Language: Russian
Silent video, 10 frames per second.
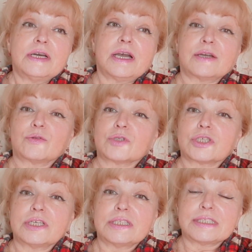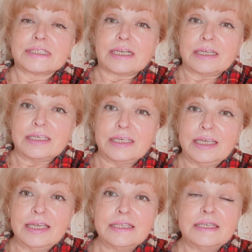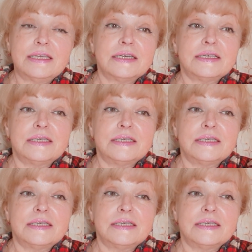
хорошее настроение,